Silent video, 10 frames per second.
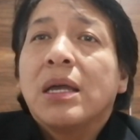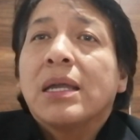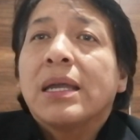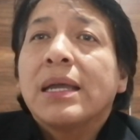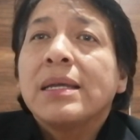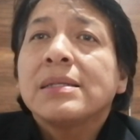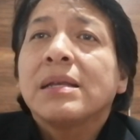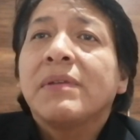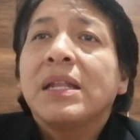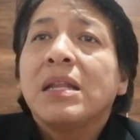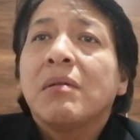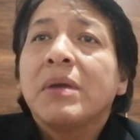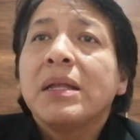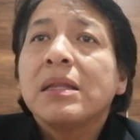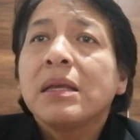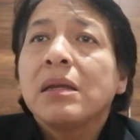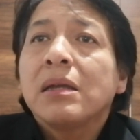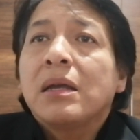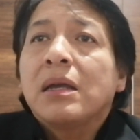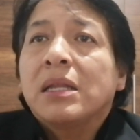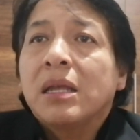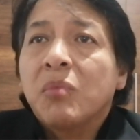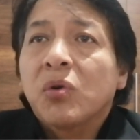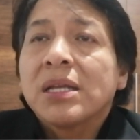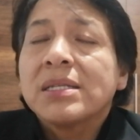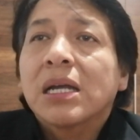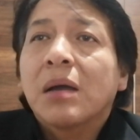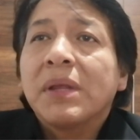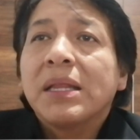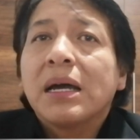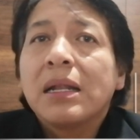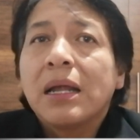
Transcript: que es definitivamente de importancia capital